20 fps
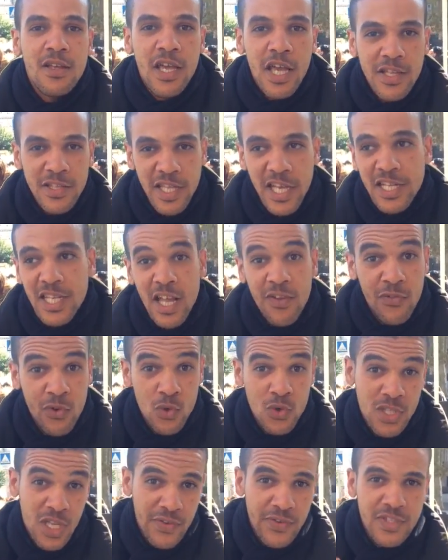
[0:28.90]
كان دايرتها
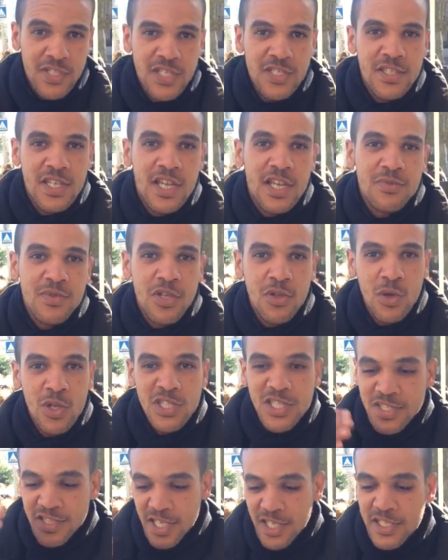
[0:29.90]
فرنسا في الجزائر بصح
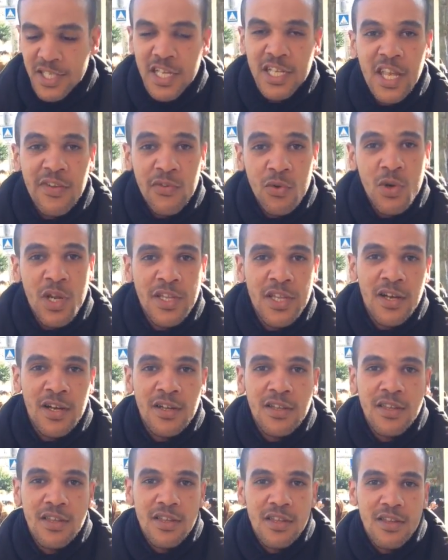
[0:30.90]
الجزائر دايرتها في ولادها
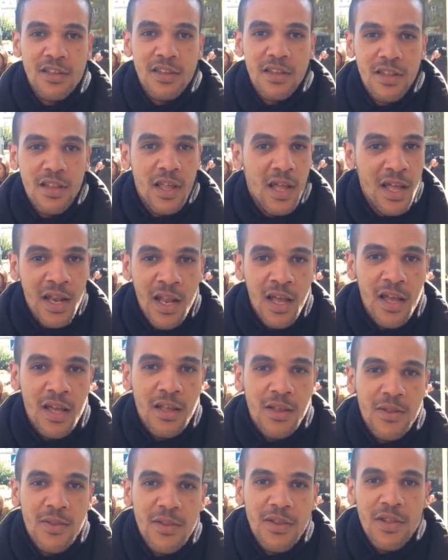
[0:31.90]
علاه
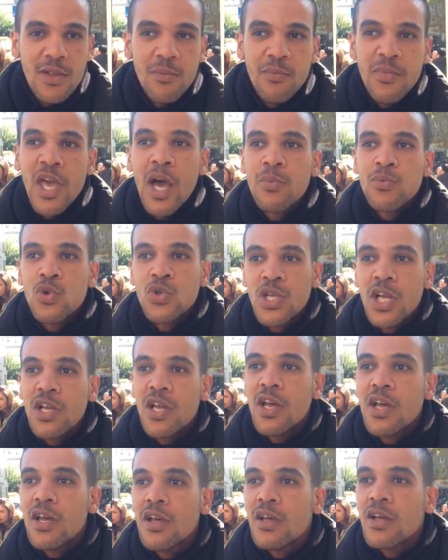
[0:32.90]
ما يهبطوش
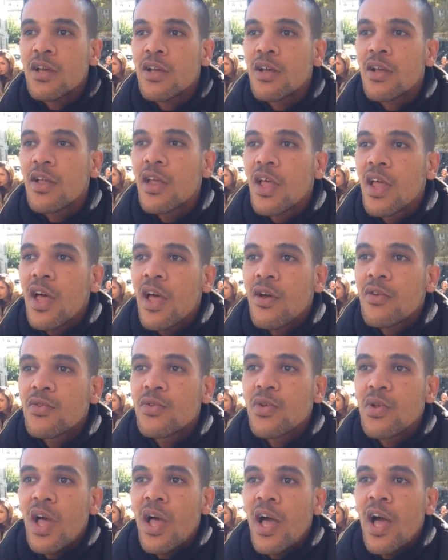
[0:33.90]
هكا
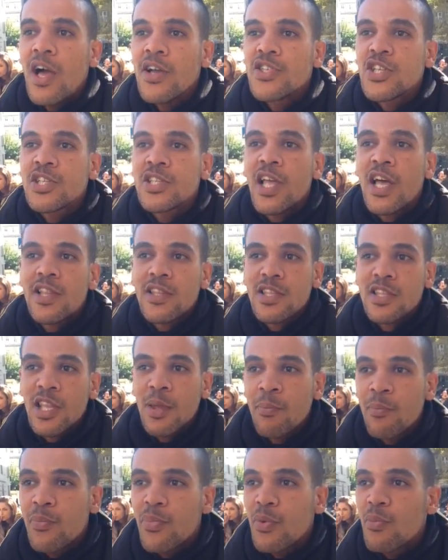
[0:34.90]
حاجه تاع
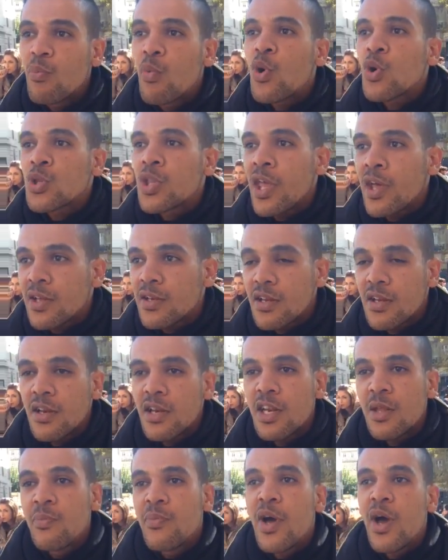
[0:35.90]
الطب مودرن
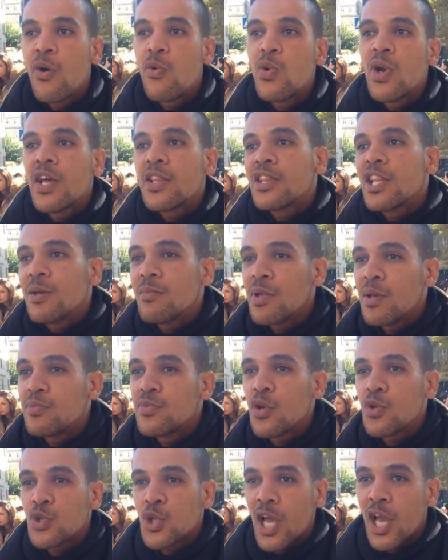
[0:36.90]
اللي بها ولادنا ما
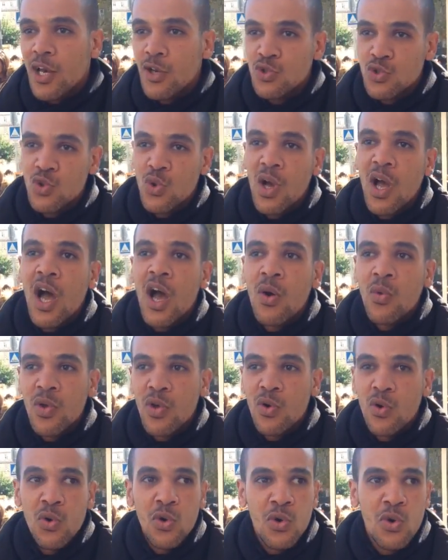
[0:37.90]
يبداوش يخلصوا
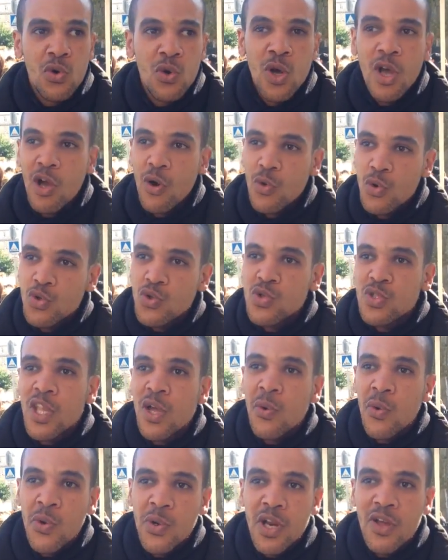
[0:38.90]
قاوي اورو ويجوا
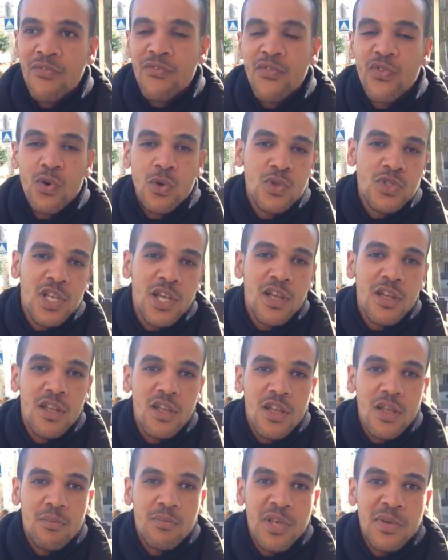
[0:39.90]
يداووا هنا في فرنسا
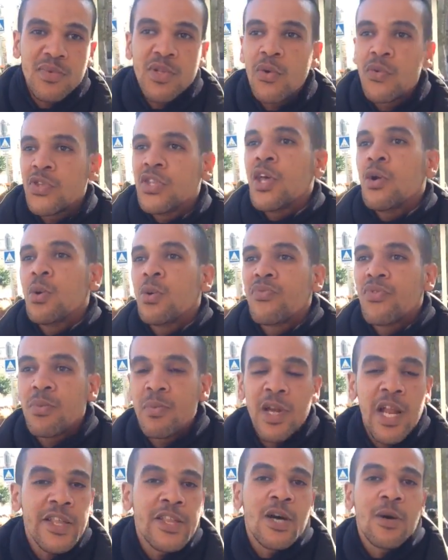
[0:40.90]
بيبداو يداووا في
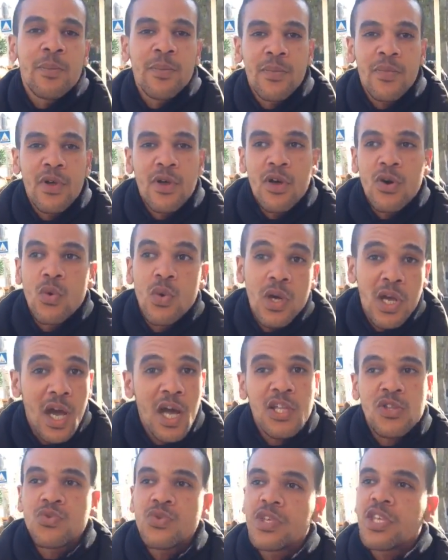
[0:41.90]
بلادهم
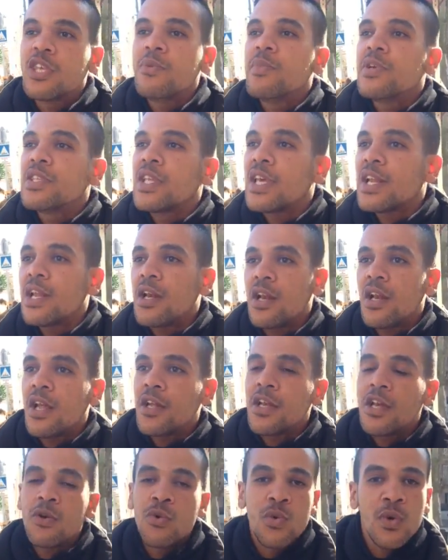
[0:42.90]
وكغاتوي كيما دايره
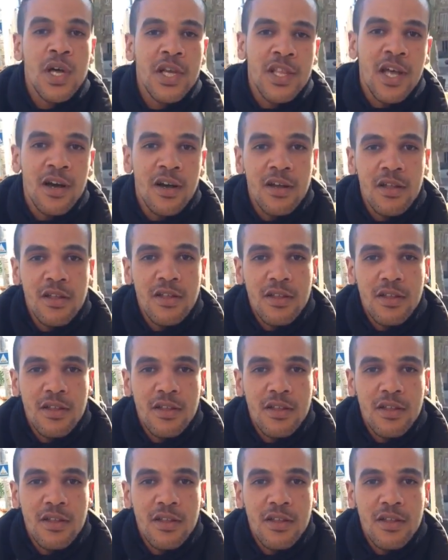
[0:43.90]
لهنا لولادها